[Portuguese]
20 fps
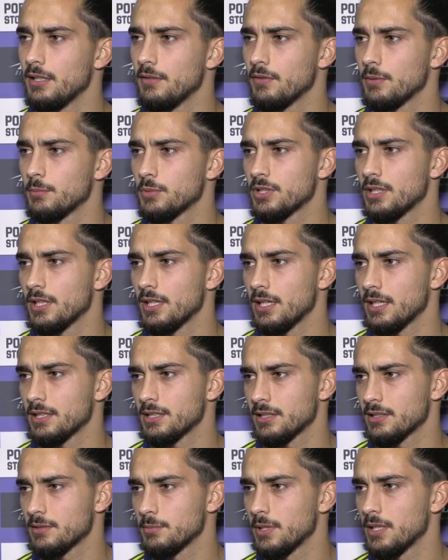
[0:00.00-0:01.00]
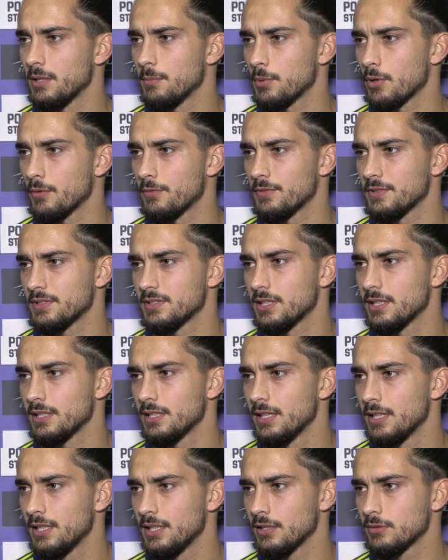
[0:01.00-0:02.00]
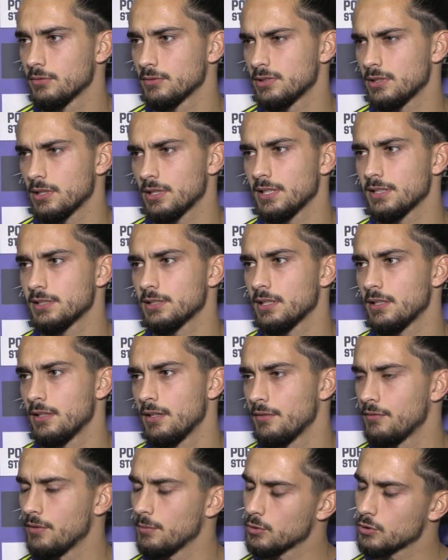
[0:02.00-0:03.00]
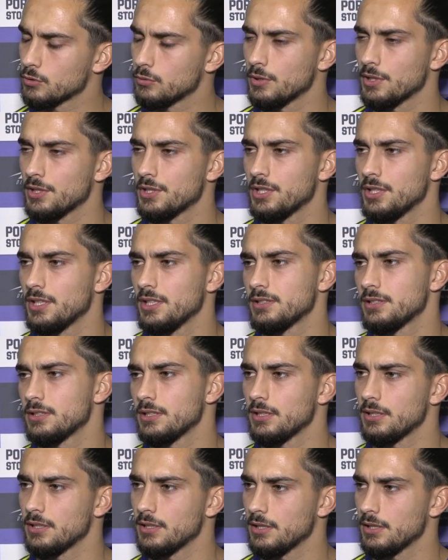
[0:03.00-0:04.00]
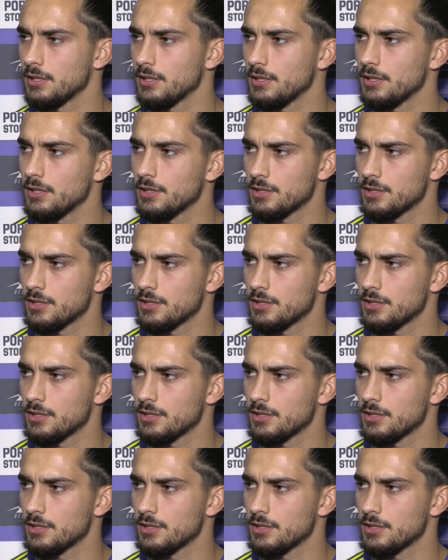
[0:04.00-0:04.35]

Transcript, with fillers: e vamos ter esta semana para o fazer e com certeza vamos corrigir isso e,